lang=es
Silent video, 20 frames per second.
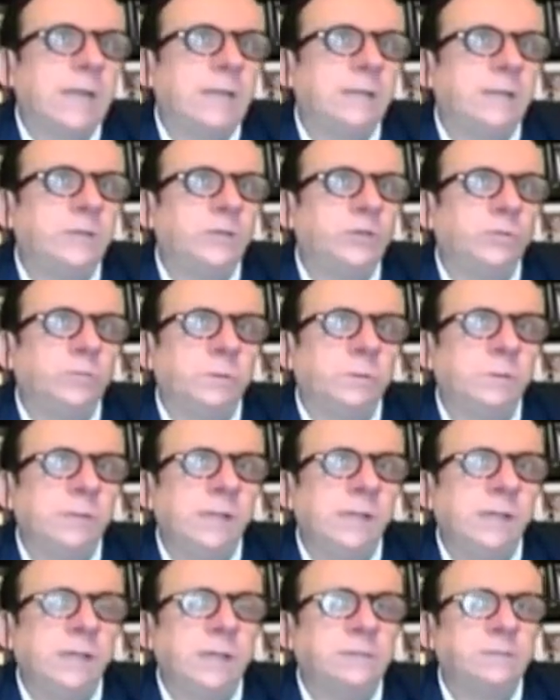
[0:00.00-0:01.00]
de
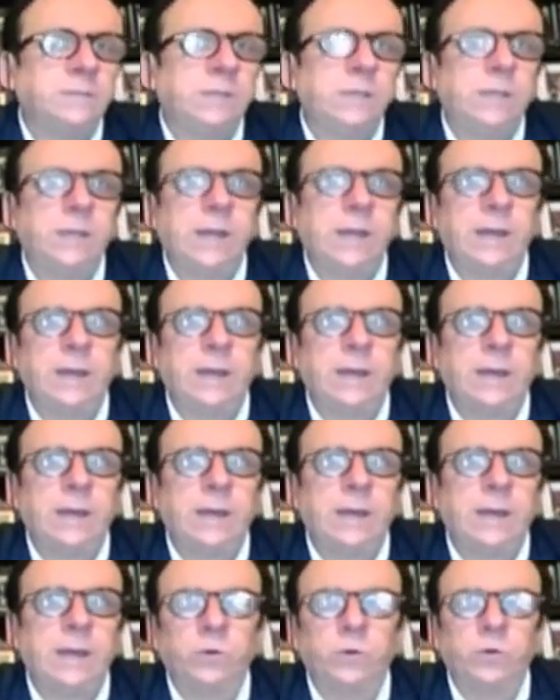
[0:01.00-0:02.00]
Chumbivilcas gira en
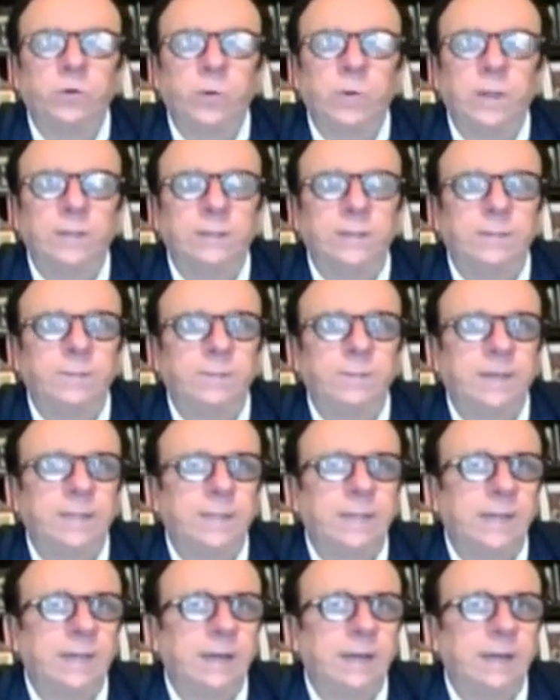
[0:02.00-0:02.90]
torno al tema de